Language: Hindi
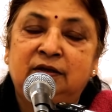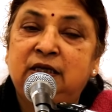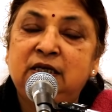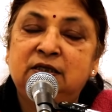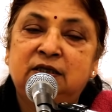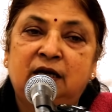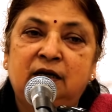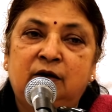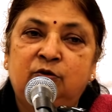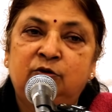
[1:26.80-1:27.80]
तीन साल
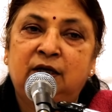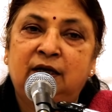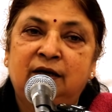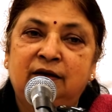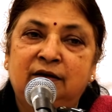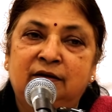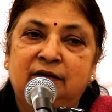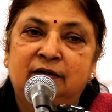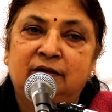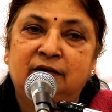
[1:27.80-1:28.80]
का होता है
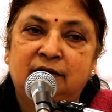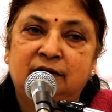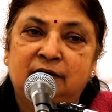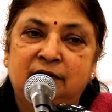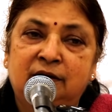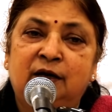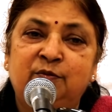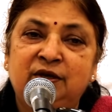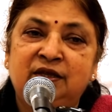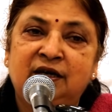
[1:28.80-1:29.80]
घर
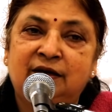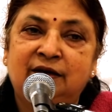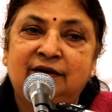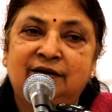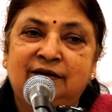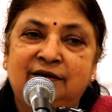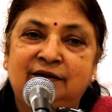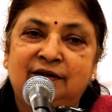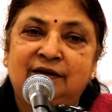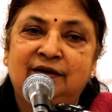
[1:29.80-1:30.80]
में ही देख रहे
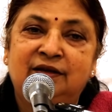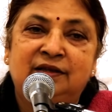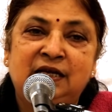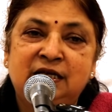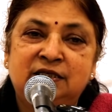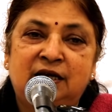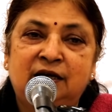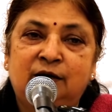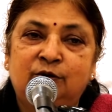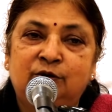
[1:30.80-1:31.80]
हैं तीन साल
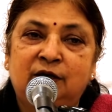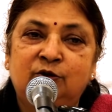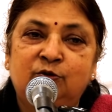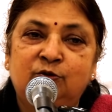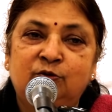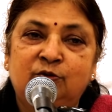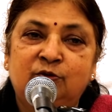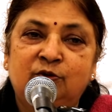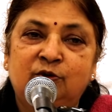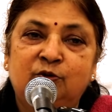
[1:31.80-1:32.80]
का होता है तो
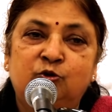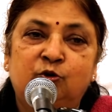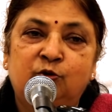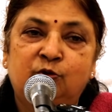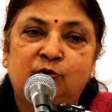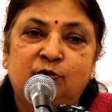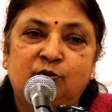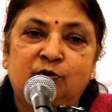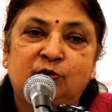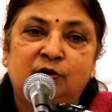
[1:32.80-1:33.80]
उसको
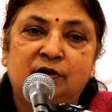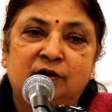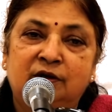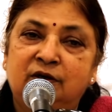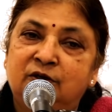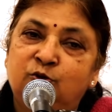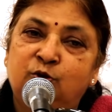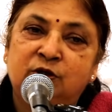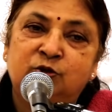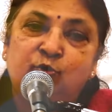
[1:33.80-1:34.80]

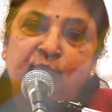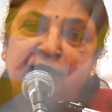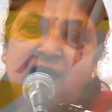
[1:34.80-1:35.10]
छोटे स्कूल में